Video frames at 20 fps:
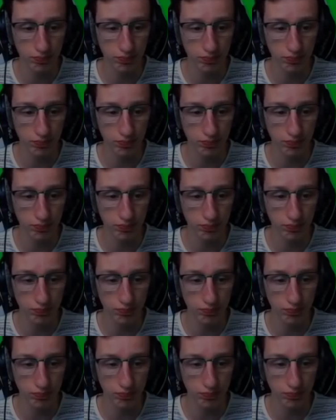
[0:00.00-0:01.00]
Merde, je... oh putain,
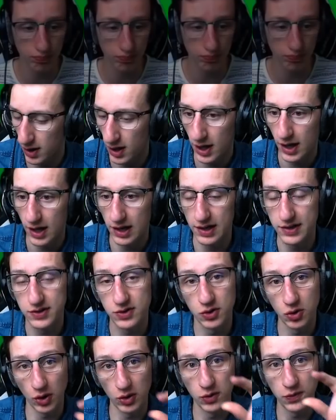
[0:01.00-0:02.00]
excuse-moi. Ce que
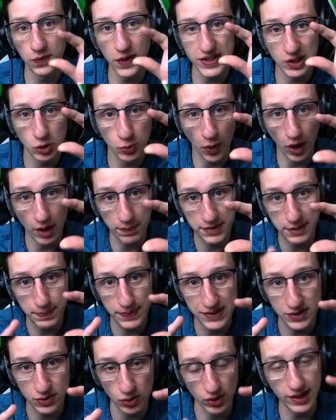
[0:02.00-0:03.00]
t'aurais dû faire, c'est que tu prends un petit
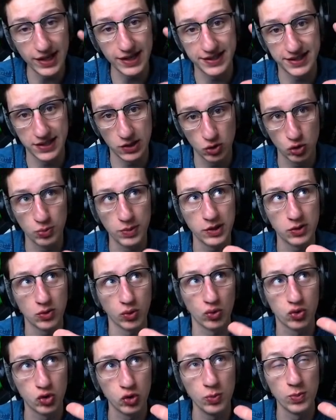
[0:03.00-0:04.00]
pistolet et c'est que tu mets ton
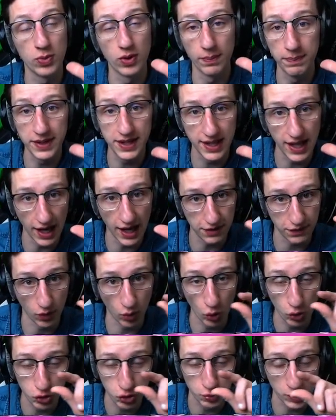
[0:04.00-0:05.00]
cube mid-life. En
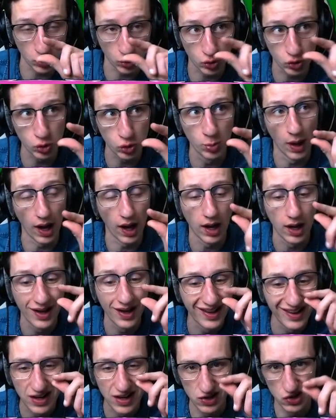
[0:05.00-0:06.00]
gros, tu mets ton cube à
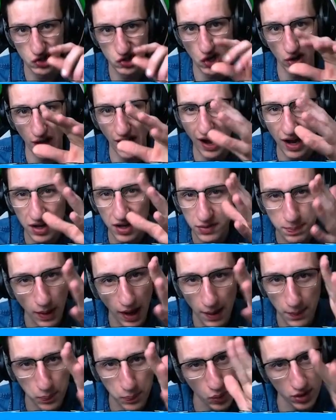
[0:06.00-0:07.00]
genre un,
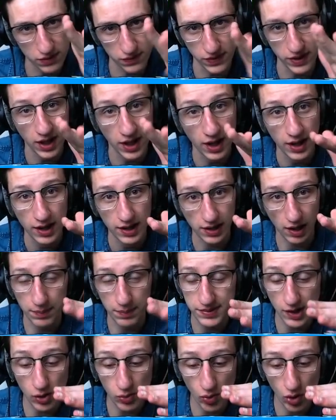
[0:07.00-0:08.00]
point de vie. Comme
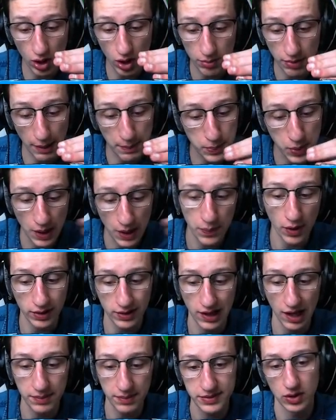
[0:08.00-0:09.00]
ça, au moins, bah, peu importe
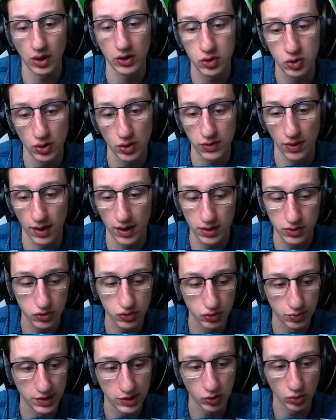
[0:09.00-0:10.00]
l'arme, ça l'aurait tué, tu vois.
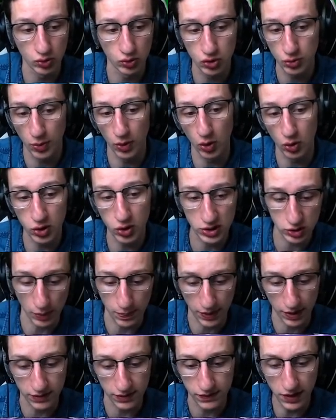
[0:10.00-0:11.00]
Tu mets ton cube, au lieu que ce soit
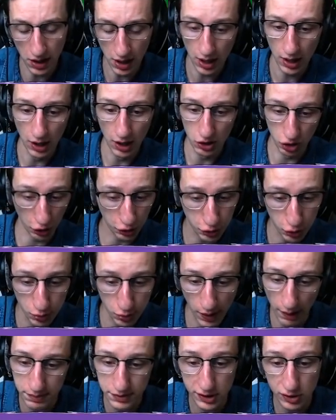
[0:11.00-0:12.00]
plein de vie, genre tu lui
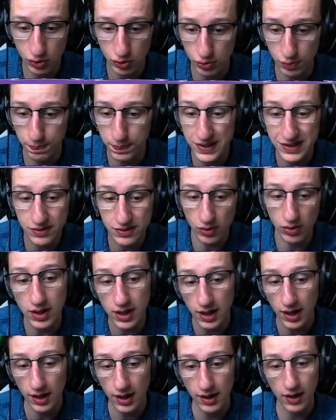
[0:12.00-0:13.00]
mets un petit coup de
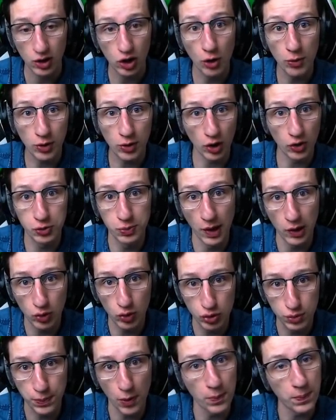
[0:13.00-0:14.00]
pistolet, comme quand tu mets un coup
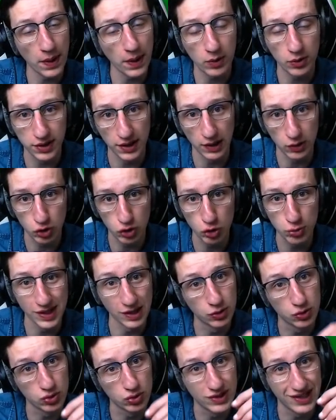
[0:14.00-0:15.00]
de pompe à côté d'un cube, ça
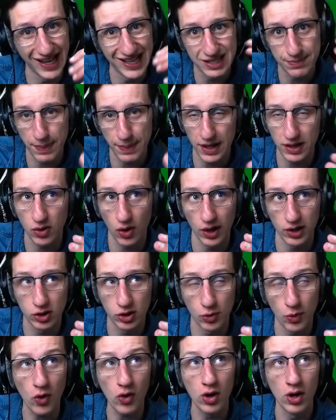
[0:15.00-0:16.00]
te casse pas
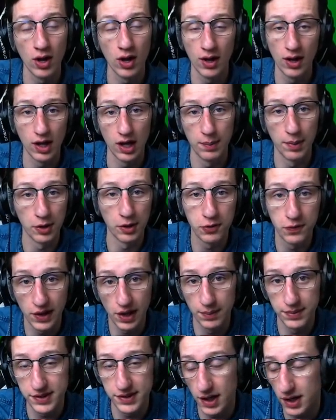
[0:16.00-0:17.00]
correctement, et bah tu fais
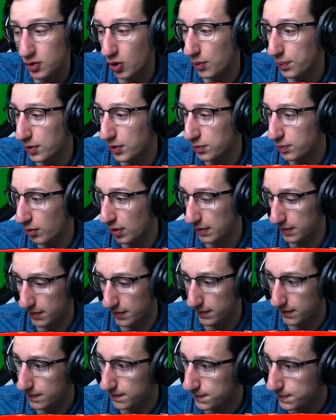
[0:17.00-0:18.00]
comme ça et t'aurais pas eu de problème.
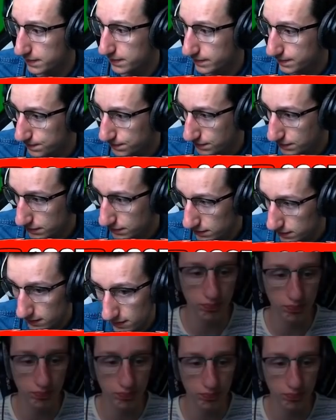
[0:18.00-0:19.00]

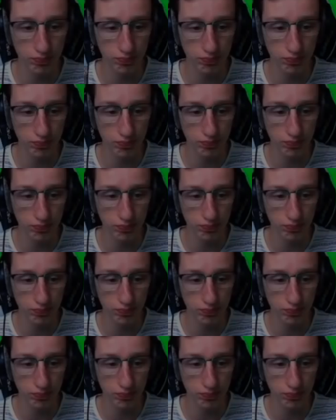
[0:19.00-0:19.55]
Hop là.